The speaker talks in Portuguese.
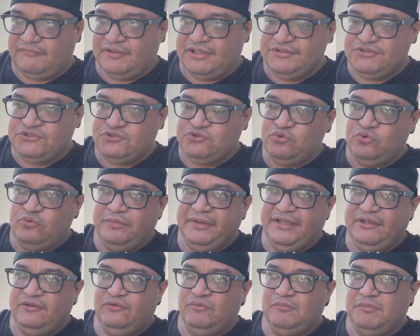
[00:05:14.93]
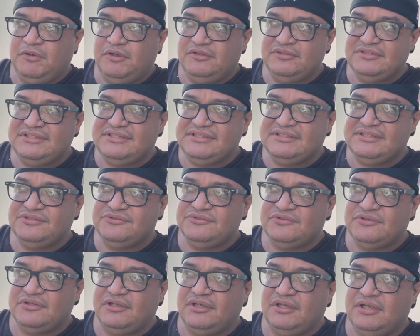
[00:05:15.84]
subem no monte,
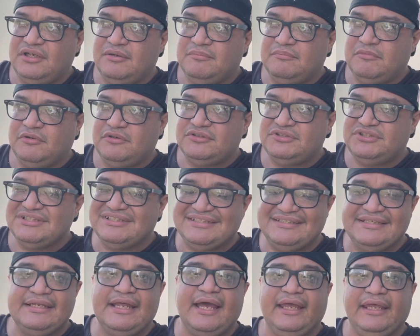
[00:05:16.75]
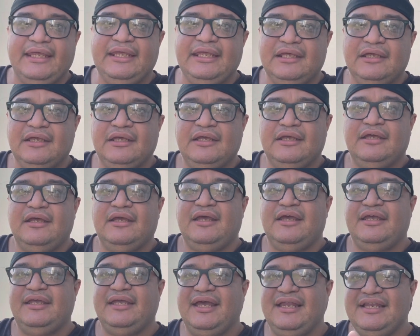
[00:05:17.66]
de, eh, monte Sinaí
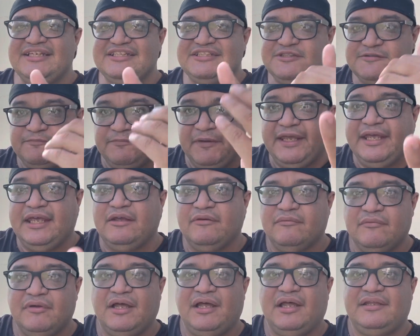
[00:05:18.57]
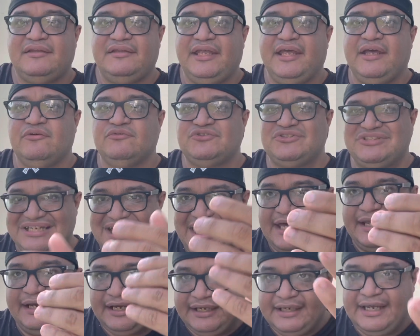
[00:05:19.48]
e eles veem a Deus
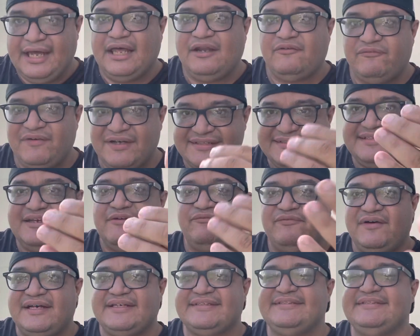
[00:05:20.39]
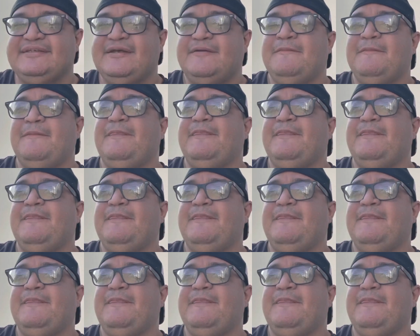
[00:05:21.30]
cara a cara, face a face.